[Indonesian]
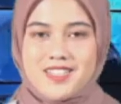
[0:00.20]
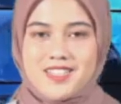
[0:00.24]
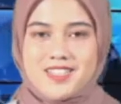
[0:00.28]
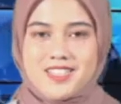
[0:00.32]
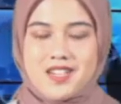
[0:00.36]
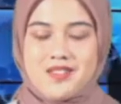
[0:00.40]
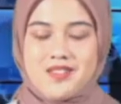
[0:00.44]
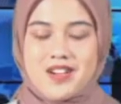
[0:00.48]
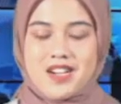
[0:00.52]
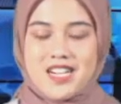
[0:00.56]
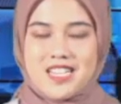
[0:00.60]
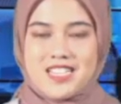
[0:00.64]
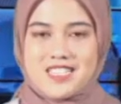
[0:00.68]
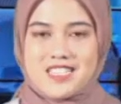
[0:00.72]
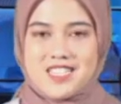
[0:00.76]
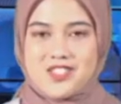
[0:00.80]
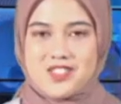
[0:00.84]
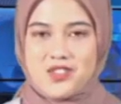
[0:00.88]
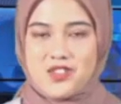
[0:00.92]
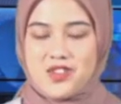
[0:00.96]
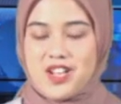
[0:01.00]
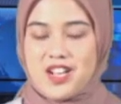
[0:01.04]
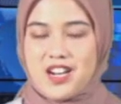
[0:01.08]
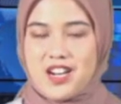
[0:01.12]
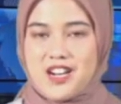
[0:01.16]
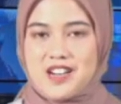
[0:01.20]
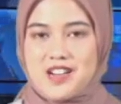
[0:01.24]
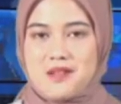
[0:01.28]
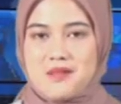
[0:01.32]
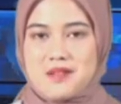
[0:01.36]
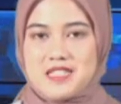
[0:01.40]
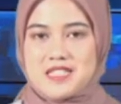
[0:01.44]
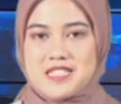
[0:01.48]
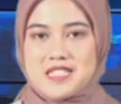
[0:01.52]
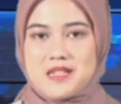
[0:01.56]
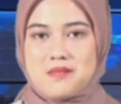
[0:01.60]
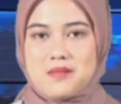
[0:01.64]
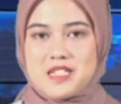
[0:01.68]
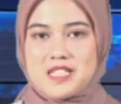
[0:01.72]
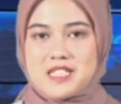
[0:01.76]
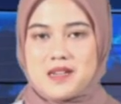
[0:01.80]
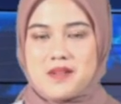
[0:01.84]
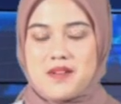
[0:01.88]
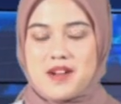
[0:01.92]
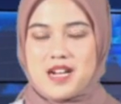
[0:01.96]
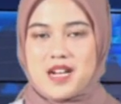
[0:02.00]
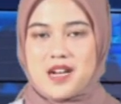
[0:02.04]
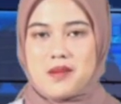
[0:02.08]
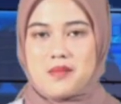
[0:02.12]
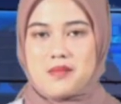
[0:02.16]
Terima kasih saudara Anda masih
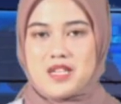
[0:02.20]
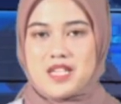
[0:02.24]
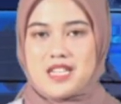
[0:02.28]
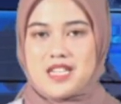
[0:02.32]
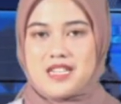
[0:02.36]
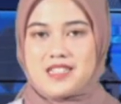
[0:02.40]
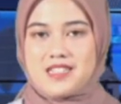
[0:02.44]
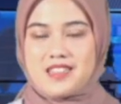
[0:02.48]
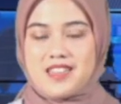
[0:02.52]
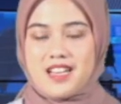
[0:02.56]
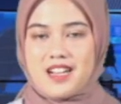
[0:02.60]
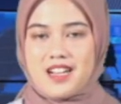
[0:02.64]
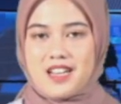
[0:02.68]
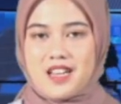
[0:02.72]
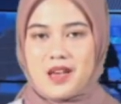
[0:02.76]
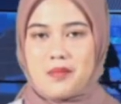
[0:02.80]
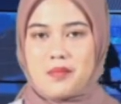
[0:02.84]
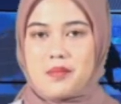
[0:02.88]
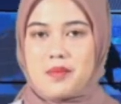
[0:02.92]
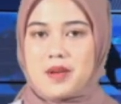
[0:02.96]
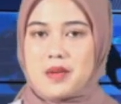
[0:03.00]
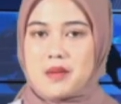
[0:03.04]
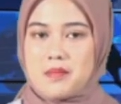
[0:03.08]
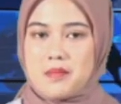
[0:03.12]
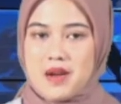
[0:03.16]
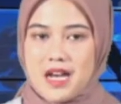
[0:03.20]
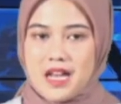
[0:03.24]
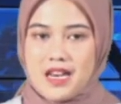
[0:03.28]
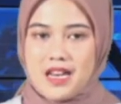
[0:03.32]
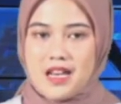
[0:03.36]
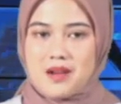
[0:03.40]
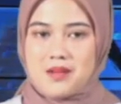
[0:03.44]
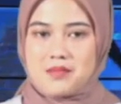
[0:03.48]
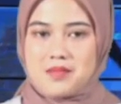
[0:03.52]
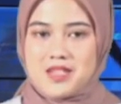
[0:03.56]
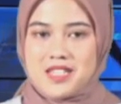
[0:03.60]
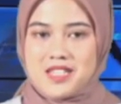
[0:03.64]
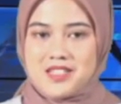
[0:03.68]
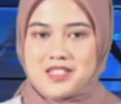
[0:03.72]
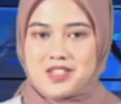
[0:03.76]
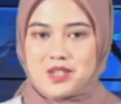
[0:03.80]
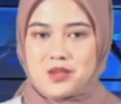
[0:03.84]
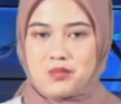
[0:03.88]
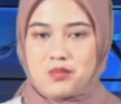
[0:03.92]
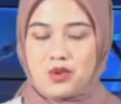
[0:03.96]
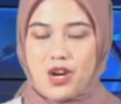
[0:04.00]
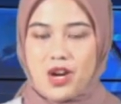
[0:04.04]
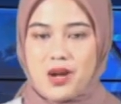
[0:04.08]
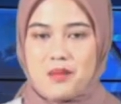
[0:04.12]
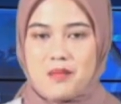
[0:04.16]
bersama kami di Detak Kepri Malam.
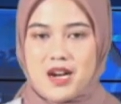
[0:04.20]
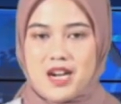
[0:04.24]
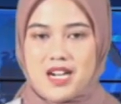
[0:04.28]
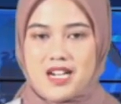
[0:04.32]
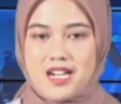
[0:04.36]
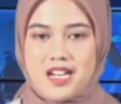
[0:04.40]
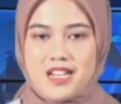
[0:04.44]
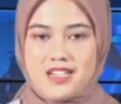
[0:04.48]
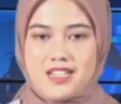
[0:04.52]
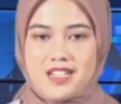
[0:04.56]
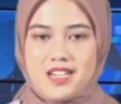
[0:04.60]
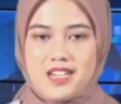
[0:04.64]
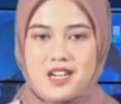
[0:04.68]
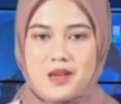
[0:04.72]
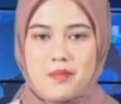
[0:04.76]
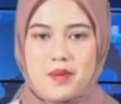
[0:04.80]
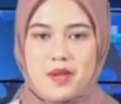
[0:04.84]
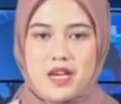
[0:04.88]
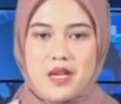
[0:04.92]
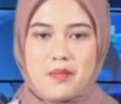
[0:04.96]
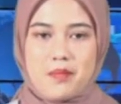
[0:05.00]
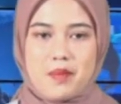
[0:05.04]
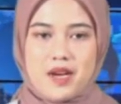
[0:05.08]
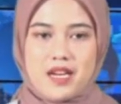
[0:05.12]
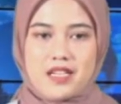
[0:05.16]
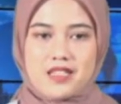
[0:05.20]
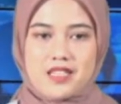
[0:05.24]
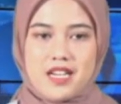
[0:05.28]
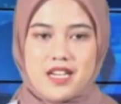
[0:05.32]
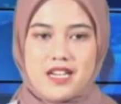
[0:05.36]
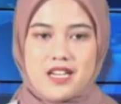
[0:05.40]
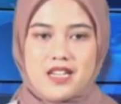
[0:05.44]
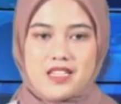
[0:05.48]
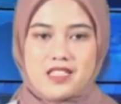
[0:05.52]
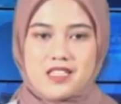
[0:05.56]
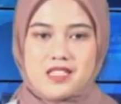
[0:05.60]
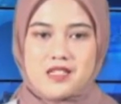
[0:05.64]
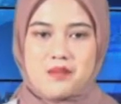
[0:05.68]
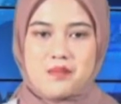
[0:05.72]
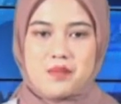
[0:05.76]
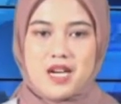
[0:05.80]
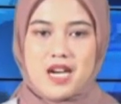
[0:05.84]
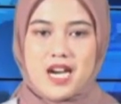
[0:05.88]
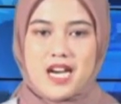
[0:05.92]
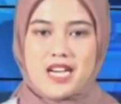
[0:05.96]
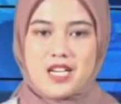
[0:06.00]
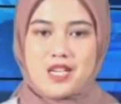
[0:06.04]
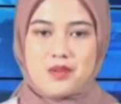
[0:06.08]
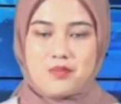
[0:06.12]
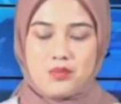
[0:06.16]
Temu ramah kader DPD Partai Nasdem
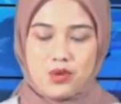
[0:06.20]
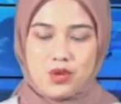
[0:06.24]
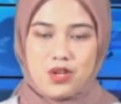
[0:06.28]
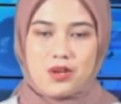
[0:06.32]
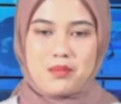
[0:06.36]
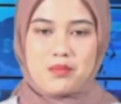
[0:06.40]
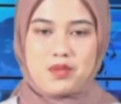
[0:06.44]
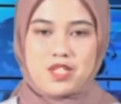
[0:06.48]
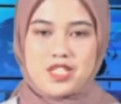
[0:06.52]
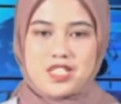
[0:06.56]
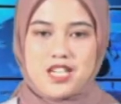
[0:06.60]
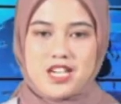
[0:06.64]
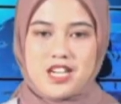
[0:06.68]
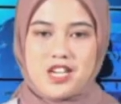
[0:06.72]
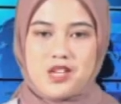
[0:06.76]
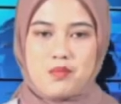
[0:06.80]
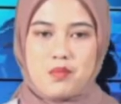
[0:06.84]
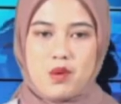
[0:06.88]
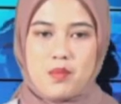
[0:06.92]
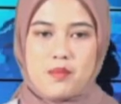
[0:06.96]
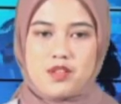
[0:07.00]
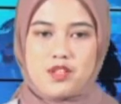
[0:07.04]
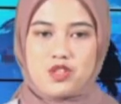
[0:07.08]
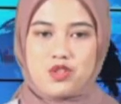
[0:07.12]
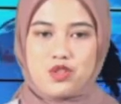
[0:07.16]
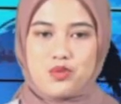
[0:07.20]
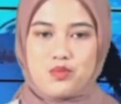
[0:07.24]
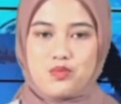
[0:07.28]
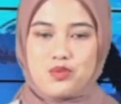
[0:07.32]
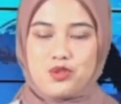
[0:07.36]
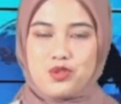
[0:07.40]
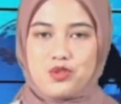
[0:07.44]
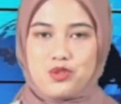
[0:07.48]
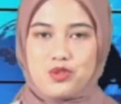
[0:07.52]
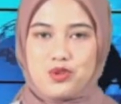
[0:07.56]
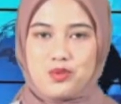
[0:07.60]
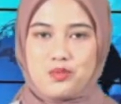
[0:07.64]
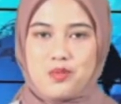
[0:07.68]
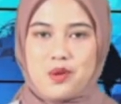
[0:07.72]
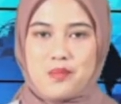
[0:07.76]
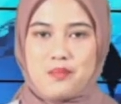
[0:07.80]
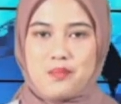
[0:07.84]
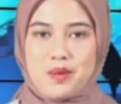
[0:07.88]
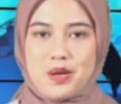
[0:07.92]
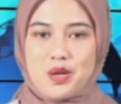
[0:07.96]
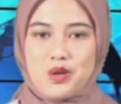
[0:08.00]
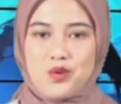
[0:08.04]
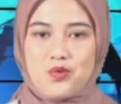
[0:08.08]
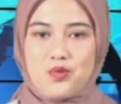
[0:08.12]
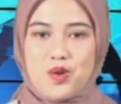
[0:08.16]
Karimun menjadi momentum untuk
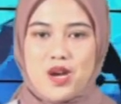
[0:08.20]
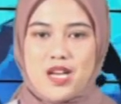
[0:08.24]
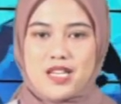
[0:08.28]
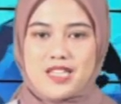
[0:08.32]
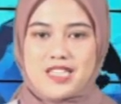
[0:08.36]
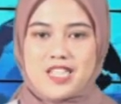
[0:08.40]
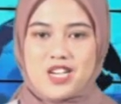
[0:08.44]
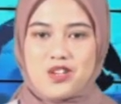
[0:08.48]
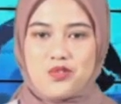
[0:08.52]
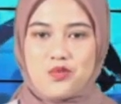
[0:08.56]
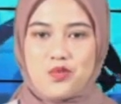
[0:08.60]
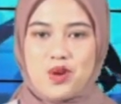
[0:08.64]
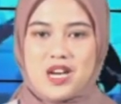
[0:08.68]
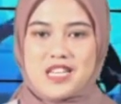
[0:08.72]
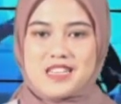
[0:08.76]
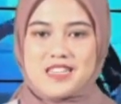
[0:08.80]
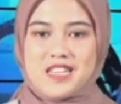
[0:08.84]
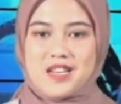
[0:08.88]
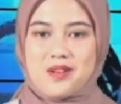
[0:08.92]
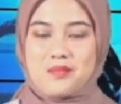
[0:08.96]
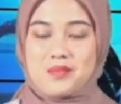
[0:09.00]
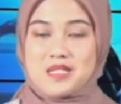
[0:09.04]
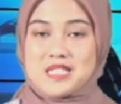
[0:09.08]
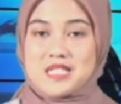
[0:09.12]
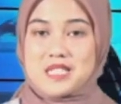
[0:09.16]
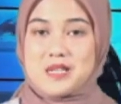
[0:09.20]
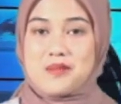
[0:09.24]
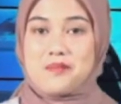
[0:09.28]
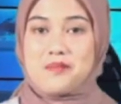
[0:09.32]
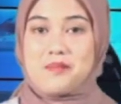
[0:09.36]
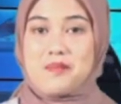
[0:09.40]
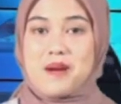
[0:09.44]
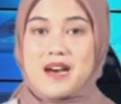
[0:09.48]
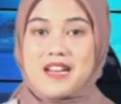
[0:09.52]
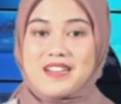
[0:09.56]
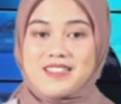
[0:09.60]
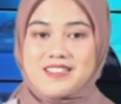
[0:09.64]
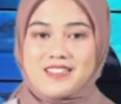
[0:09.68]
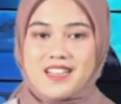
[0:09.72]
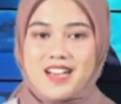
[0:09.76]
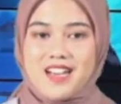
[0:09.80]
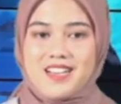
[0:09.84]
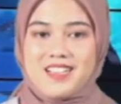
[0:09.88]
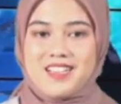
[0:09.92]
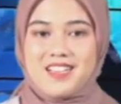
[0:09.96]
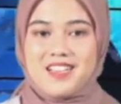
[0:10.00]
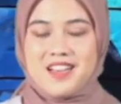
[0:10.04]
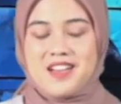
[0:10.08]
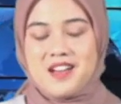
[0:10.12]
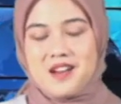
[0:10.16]
memperkuat kekuatan mesin
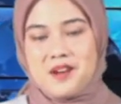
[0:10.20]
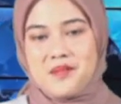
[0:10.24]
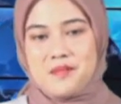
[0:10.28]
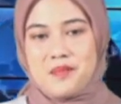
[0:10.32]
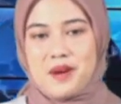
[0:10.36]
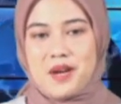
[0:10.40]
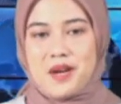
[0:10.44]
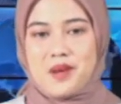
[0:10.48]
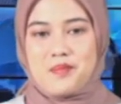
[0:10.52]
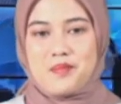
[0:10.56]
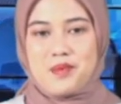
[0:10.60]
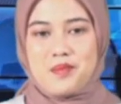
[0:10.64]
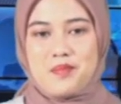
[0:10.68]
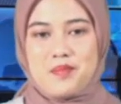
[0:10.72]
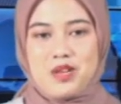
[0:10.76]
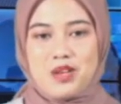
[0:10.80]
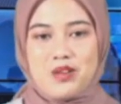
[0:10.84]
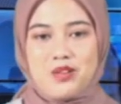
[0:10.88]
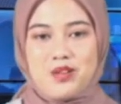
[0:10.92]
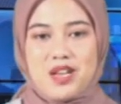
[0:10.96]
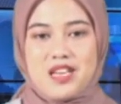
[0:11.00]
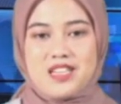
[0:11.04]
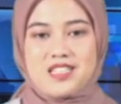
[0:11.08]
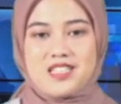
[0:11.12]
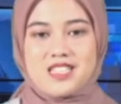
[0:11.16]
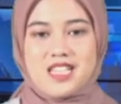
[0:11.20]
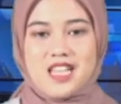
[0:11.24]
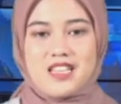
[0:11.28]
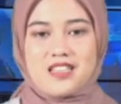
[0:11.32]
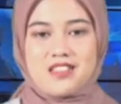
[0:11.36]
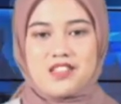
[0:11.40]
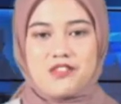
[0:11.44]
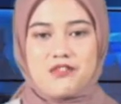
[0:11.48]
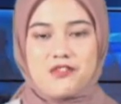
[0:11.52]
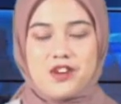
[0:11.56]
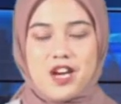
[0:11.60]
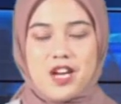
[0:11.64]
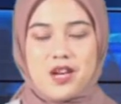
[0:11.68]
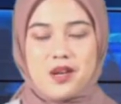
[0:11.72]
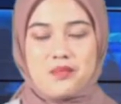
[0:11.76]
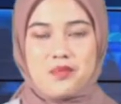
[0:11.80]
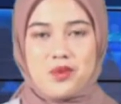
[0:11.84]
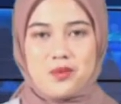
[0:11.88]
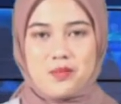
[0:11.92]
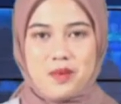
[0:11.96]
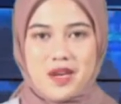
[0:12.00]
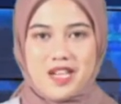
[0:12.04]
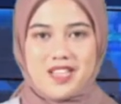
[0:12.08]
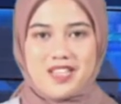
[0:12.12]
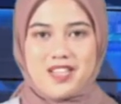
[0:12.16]
partai pada pemilu legislatif Karimun
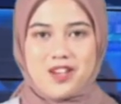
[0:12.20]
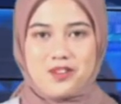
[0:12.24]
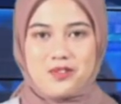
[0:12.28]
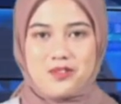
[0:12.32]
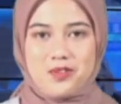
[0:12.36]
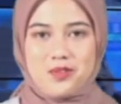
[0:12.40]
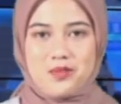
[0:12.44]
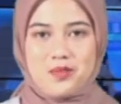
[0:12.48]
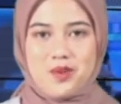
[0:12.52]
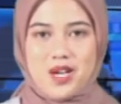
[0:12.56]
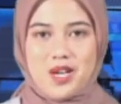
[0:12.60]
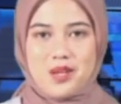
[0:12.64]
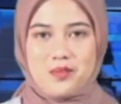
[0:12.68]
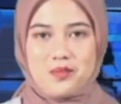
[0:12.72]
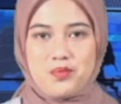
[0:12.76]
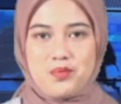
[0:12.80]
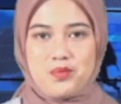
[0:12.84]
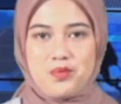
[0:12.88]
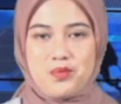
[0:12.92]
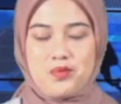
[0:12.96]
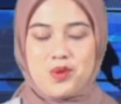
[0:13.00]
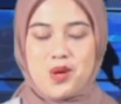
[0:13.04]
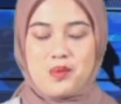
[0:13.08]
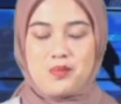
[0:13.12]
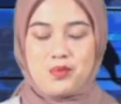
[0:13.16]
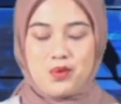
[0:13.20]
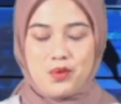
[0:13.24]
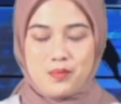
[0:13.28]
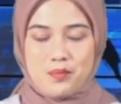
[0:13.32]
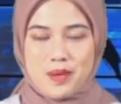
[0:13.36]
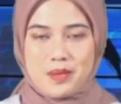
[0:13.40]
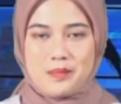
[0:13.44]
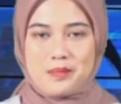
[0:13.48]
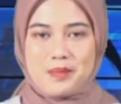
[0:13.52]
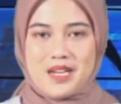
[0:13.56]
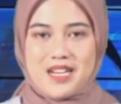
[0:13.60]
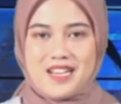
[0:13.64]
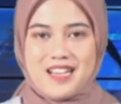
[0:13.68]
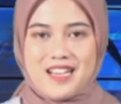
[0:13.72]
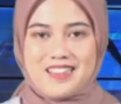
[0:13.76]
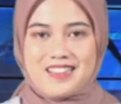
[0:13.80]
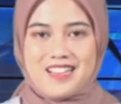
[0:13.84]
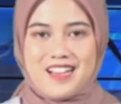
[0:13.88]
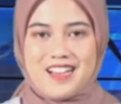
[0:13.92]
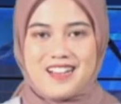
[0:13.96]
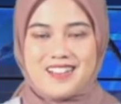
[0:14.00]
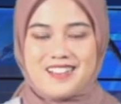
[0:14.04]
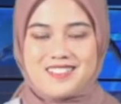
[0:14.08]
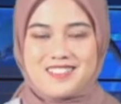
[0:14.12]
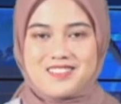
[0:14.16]
pada tahun 2024
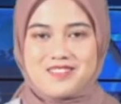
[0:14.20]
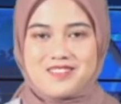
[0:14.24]
mendatang.